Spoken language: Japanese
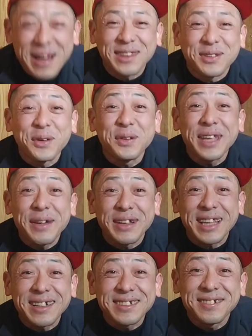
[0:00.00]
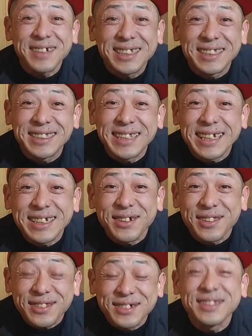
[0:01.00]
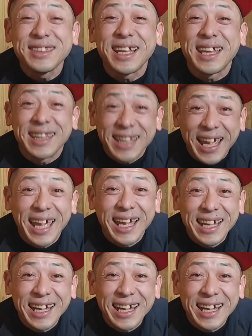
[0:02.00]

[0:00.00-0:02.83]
まあそこで私は実績を作ってですね、